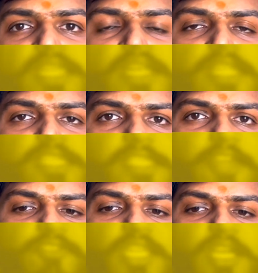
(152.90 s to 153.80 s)

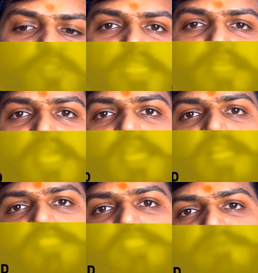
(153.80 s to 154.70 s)

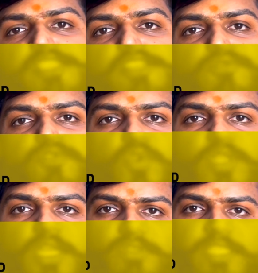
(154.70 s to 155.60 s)
37,000 जिसमें से
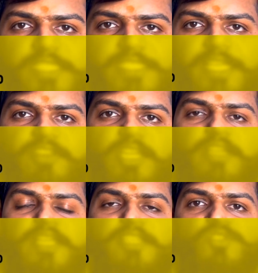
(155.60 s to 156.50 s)

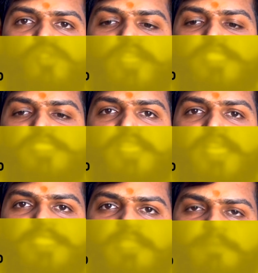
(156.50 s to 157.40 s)
4,700 स्टूडेंट्स ने ये
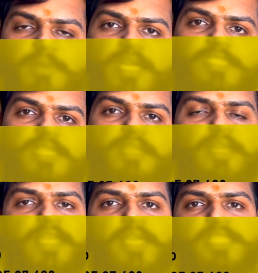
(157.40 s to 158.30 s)
एग्जाम पास कर
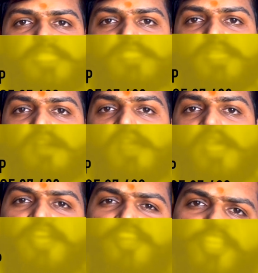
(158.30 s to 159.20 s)
लिया है जिसका
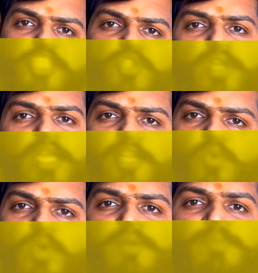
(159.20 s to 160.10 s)
रेशियो रहा है
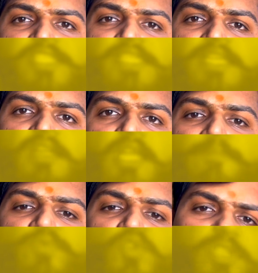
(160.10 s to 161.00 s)
12
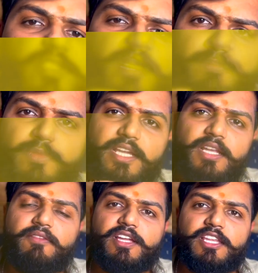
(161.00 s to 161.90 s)
परसेंट तो इसमें अब
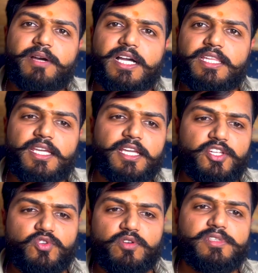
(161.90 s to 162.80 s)
देखने वाली बात यह है कि
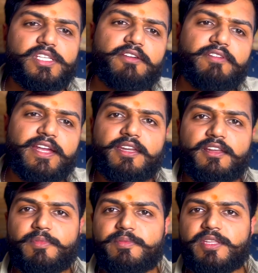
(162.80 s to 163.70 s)
जो हम सीए
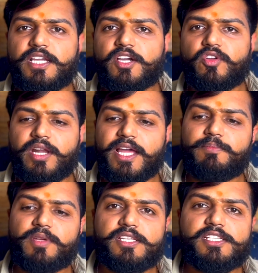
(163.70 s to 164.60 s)
फाइनल में भी देख रहे हैं और
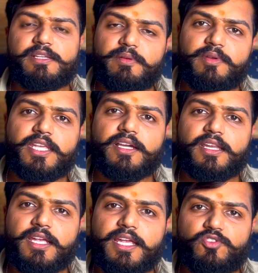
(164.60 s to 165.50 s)
आईपीसीसी में भी देख
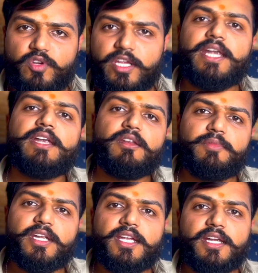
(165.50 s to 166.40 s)
रहे हैं जो कि
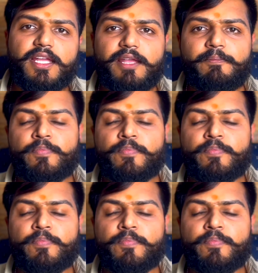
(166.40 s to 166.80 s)
इंटरमीडिएट है